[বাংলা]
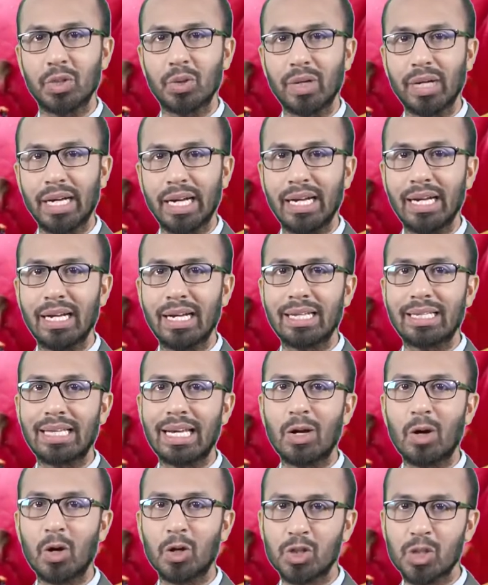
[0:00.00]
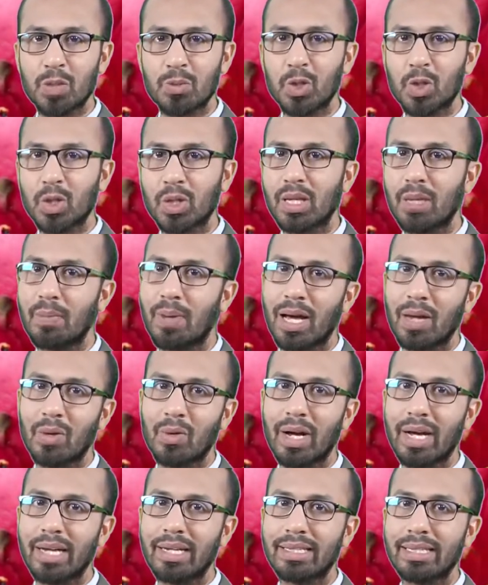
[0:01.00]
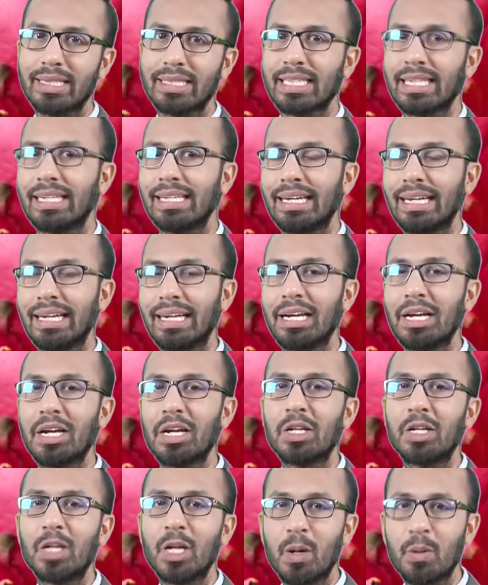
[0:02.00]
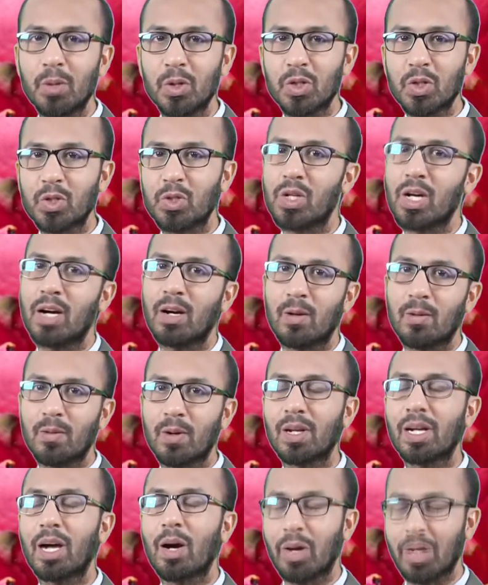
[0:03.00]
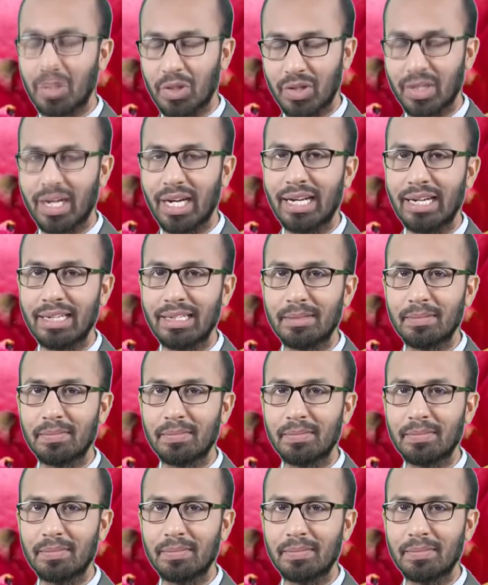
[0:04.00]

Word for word: করে তাই হজম শক্তি ভালো রাখতে চাইলে নিয়মিত ড্রাগন ফল খাওয়া দরকার